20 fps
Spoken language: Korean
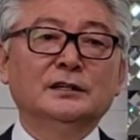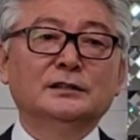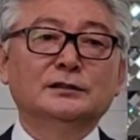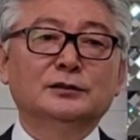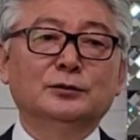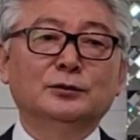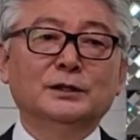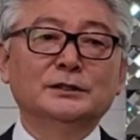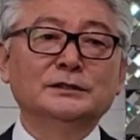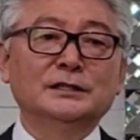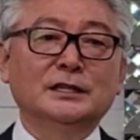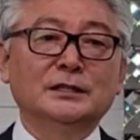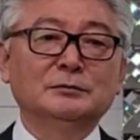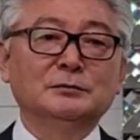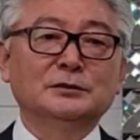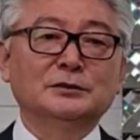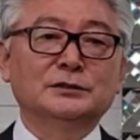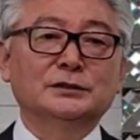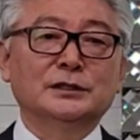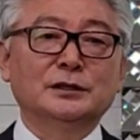그
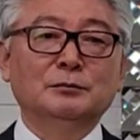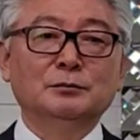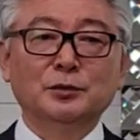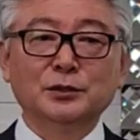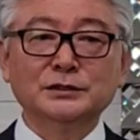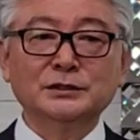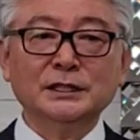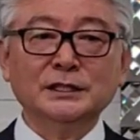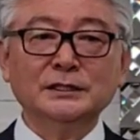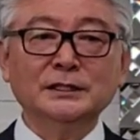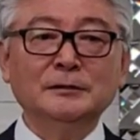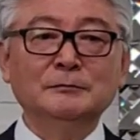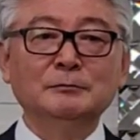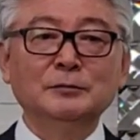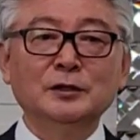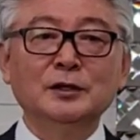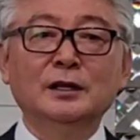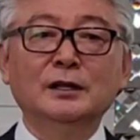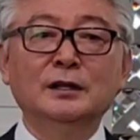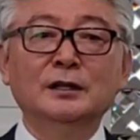원장님이 그래 요 목사님
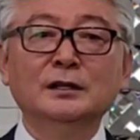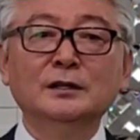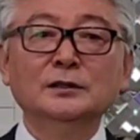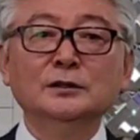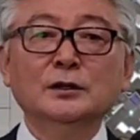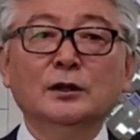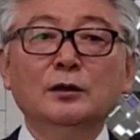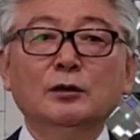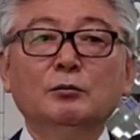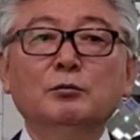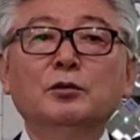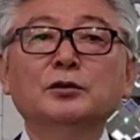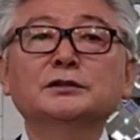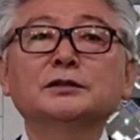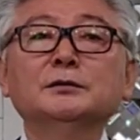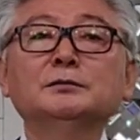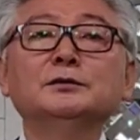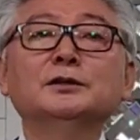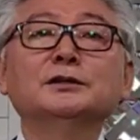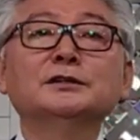예
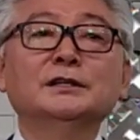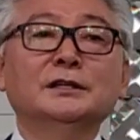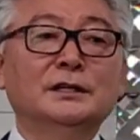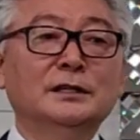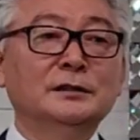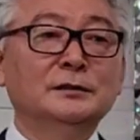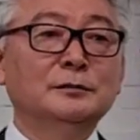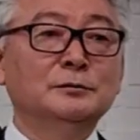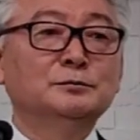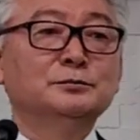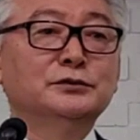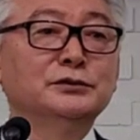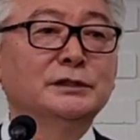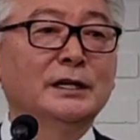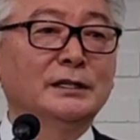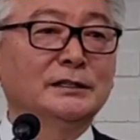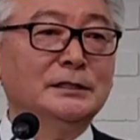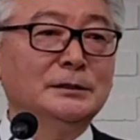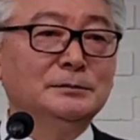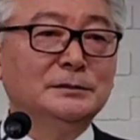목사님 여기
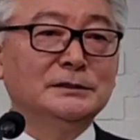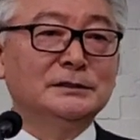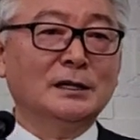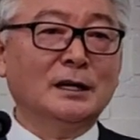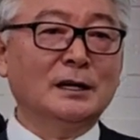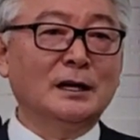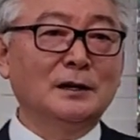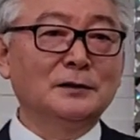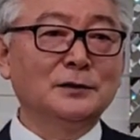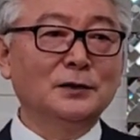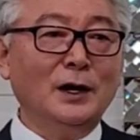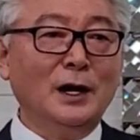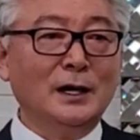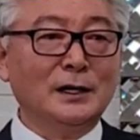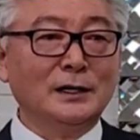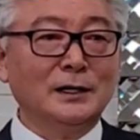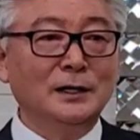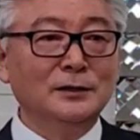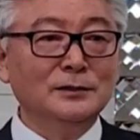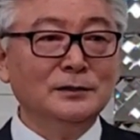무당집 이사 간 거
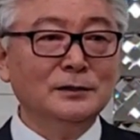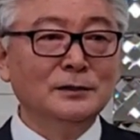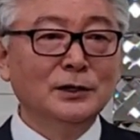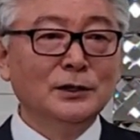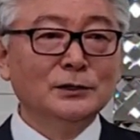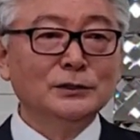알아요?